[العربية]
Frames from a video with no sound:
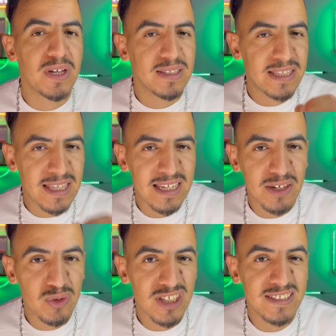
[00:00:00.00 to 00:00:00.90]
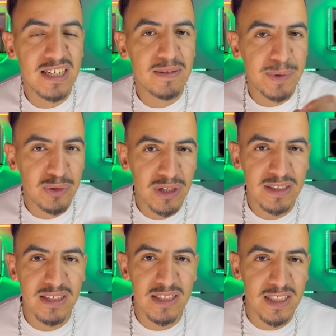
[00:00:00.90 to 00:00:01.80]
دا ديك الكروسه حتى البيدويات
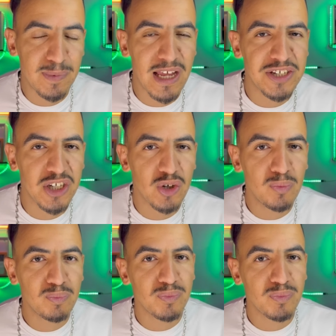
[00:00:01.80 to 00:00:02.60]
ديال الزبل حاشاكم